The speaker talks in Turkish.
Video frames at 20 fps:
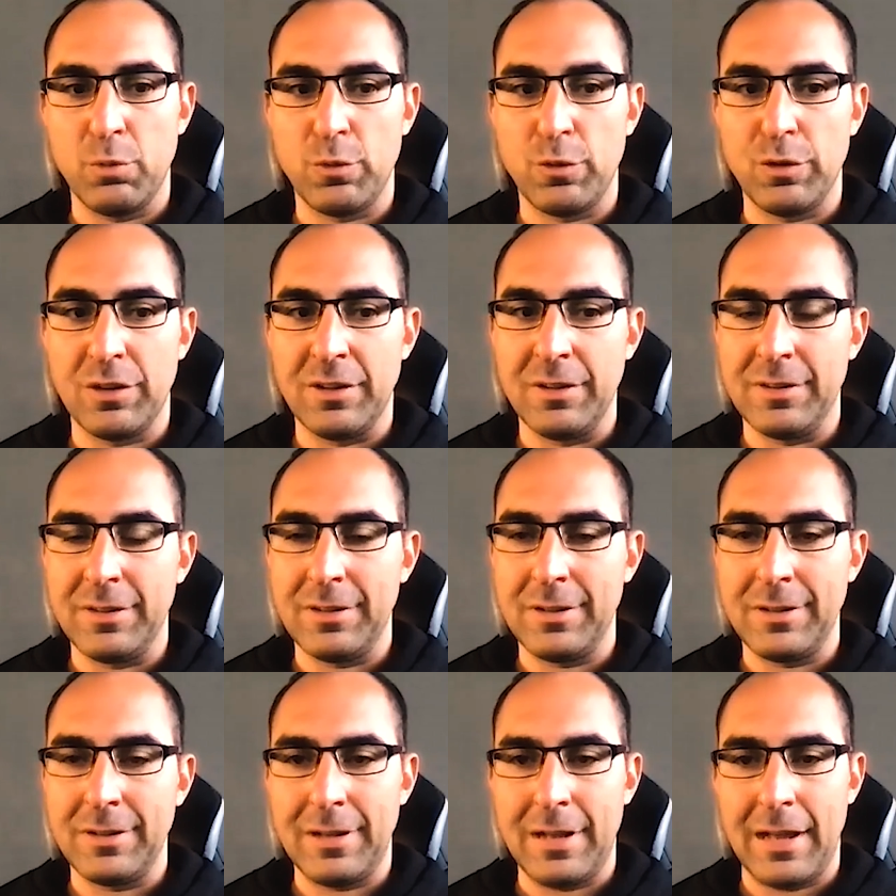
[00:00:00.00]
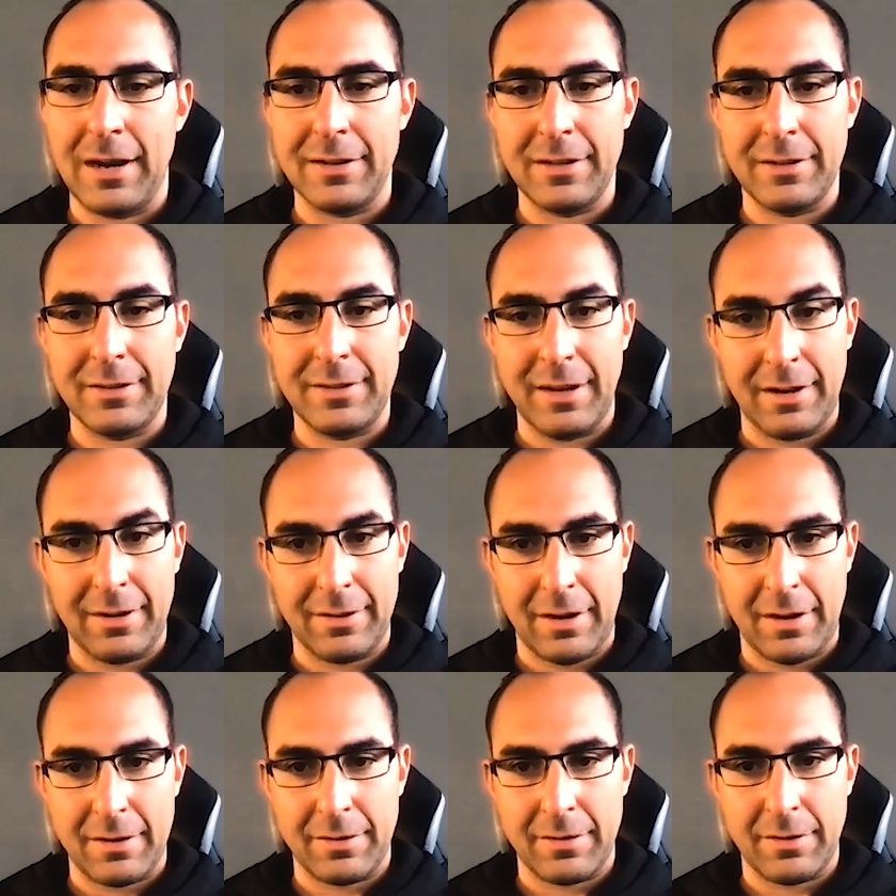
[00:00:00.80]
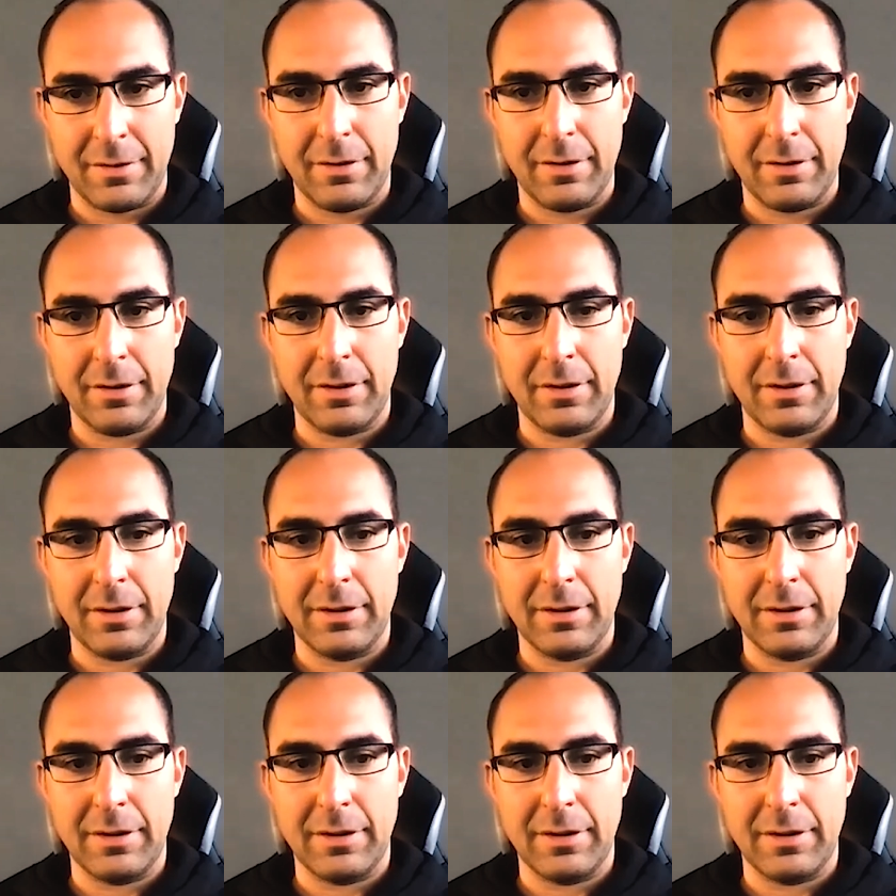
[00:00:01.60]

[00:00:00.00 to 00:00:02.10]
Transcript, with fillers: bu sıkıntının ileride tekrar e,